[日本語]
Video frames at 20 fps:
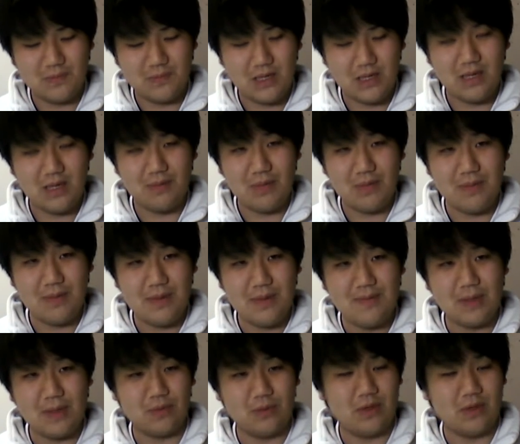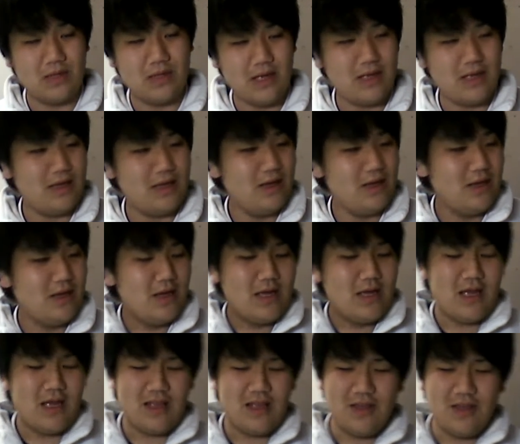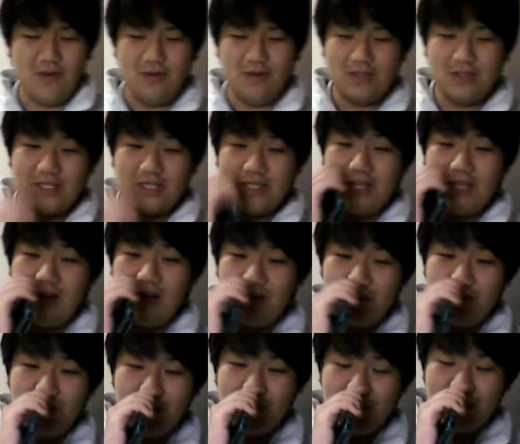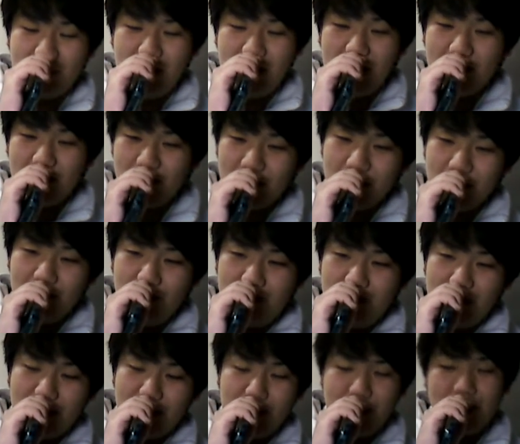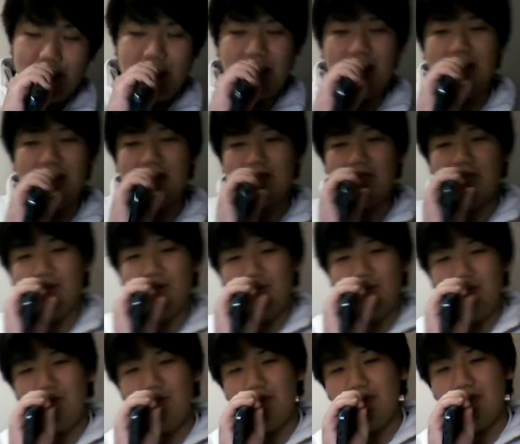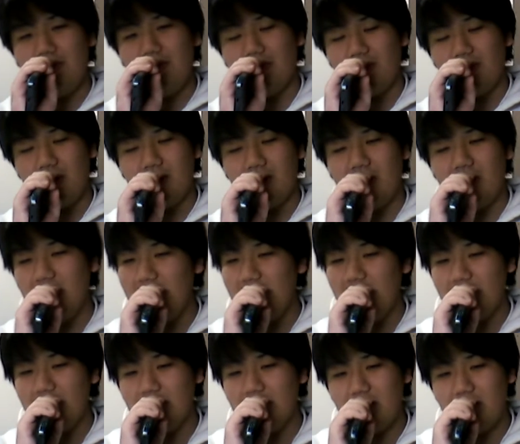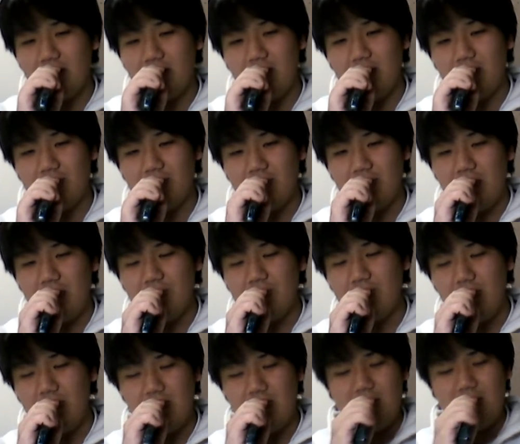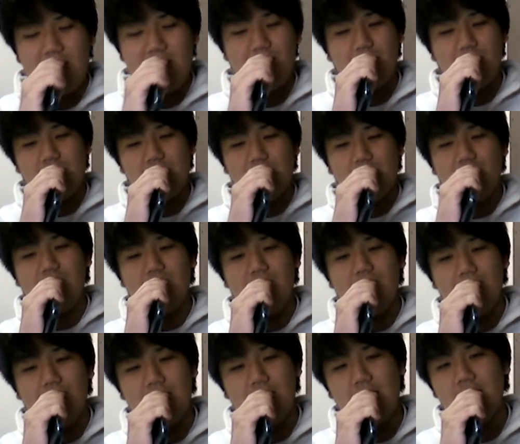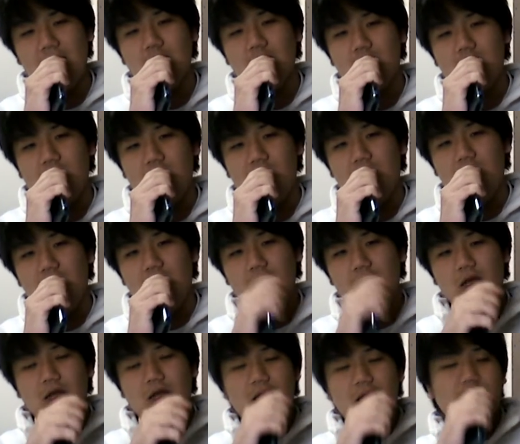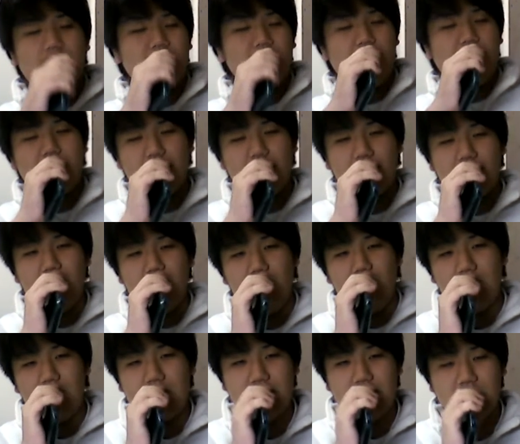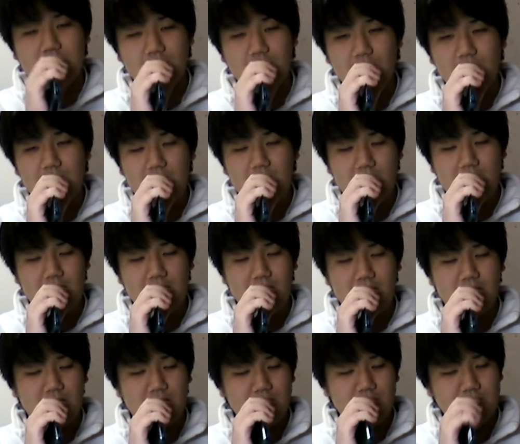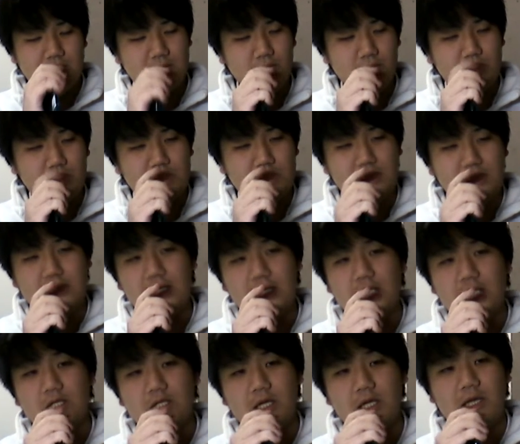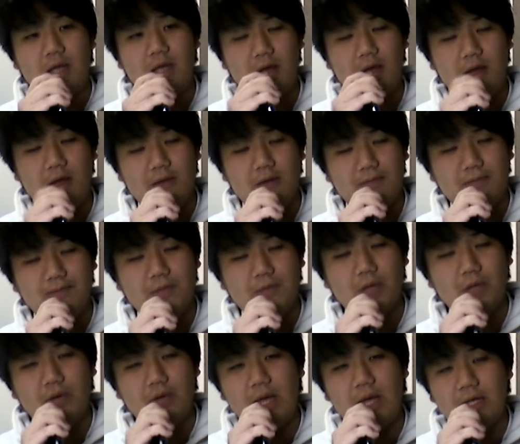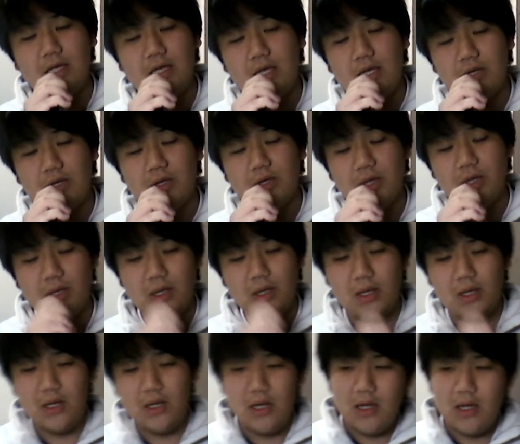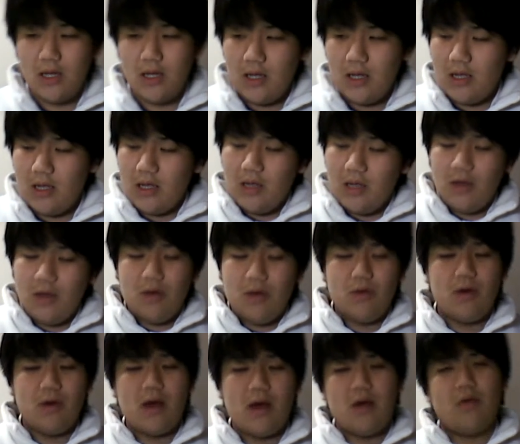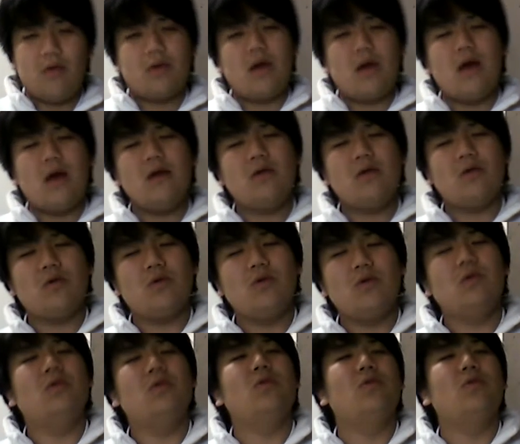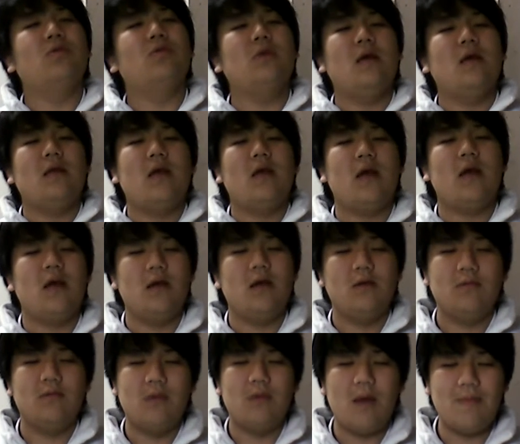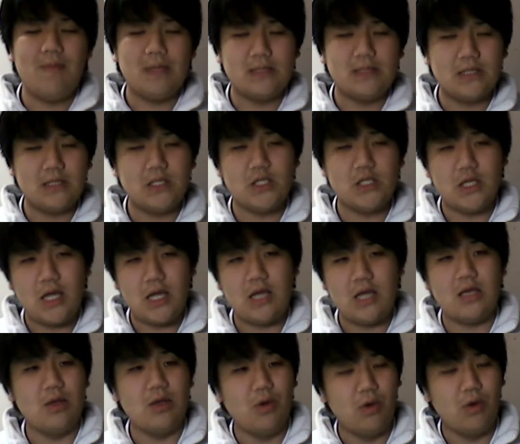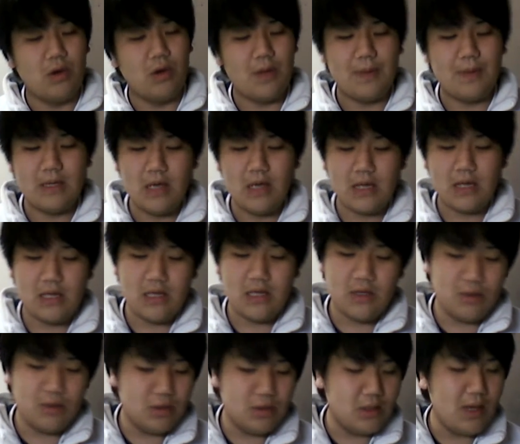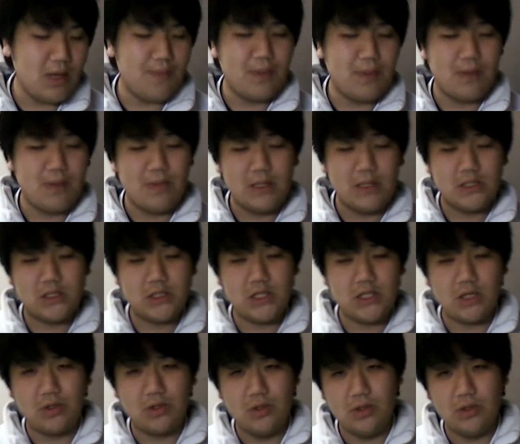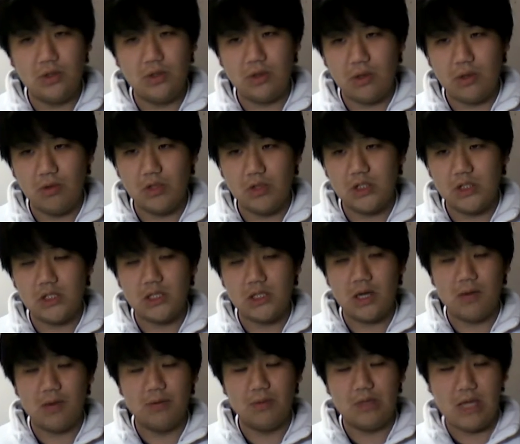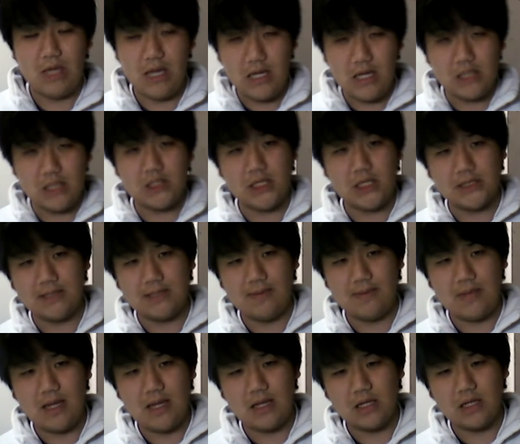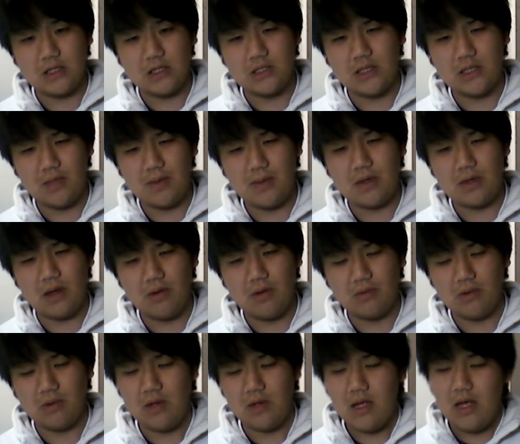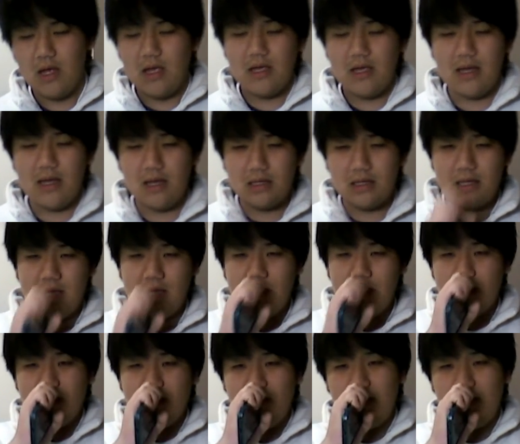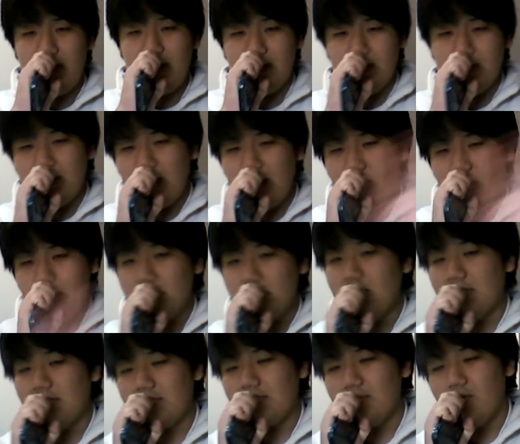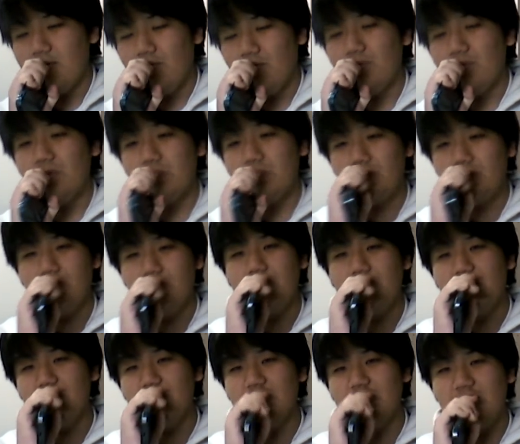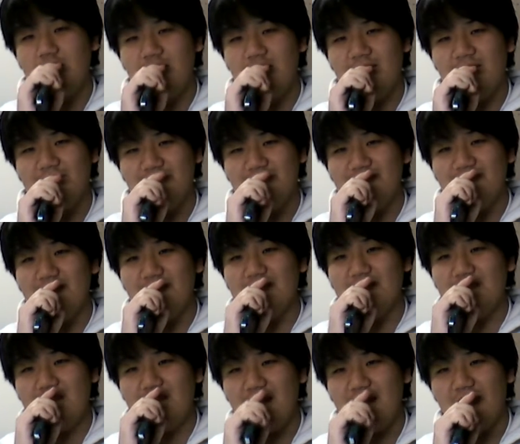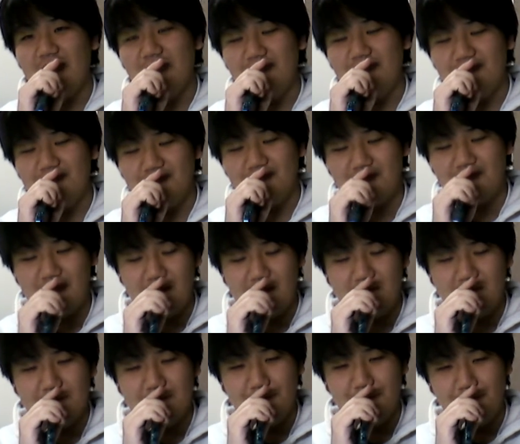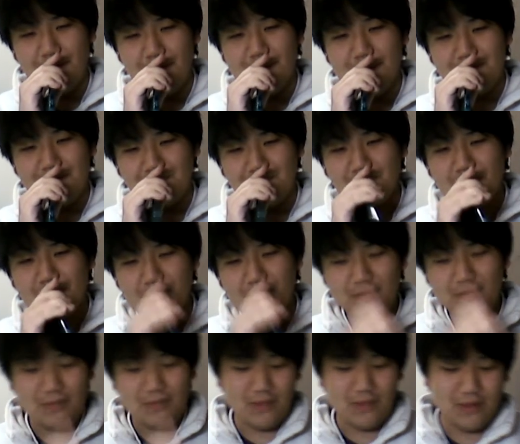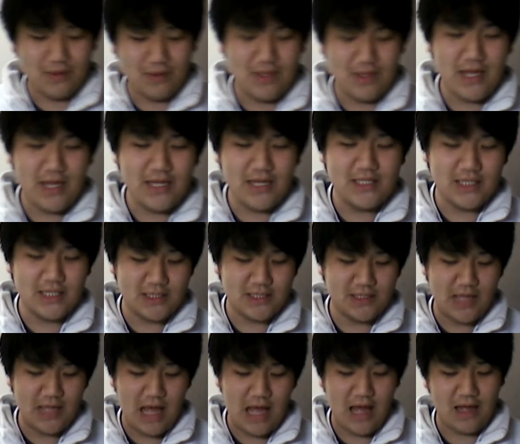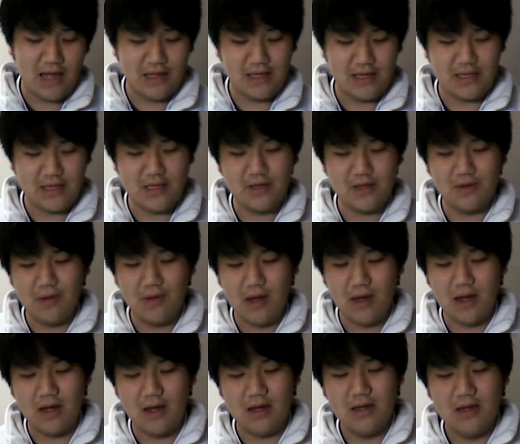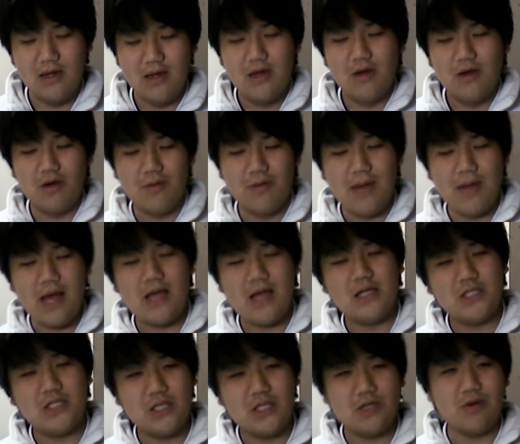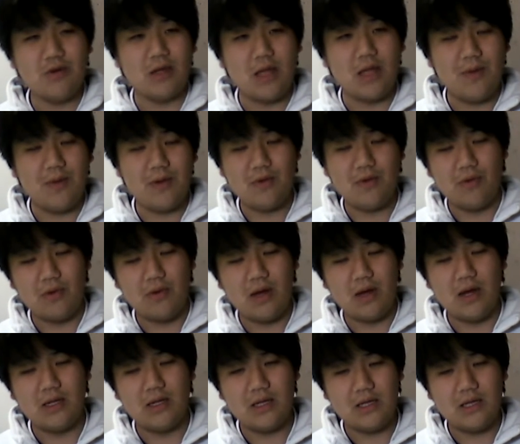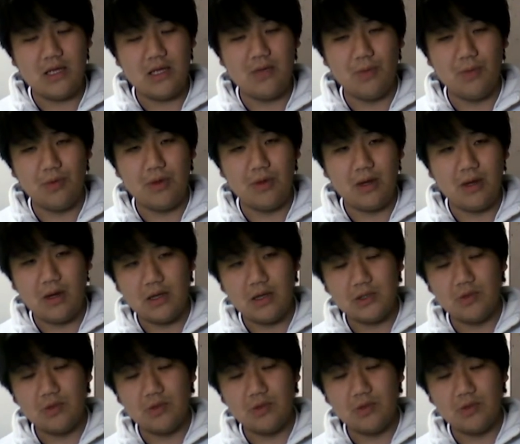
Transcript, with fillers: ね、ビビンバとかね。日本人るともう韓国料理はやっぱみんな好きなんだ、ビビンバとか。辛くて辛くて、ああいう辛いもんって日本にあんまないじゃん。だから韓国料理ってすごいね、や、すごい新鮮じゃんね。あと焼肉。俺、俺韓国のことはね、あんま好きじゃないけど、やっぱ焼肉ってやっぱめっちゃ食うよね、美味しいから。もうデリシャスみたいな感じで食べるから、ほんと。焼肉 is delicious。本当にそんな感じ。マジで。そう。デリシャスな焼肉は、ほら、毎日肉は食べるよ。体にいいもんだから。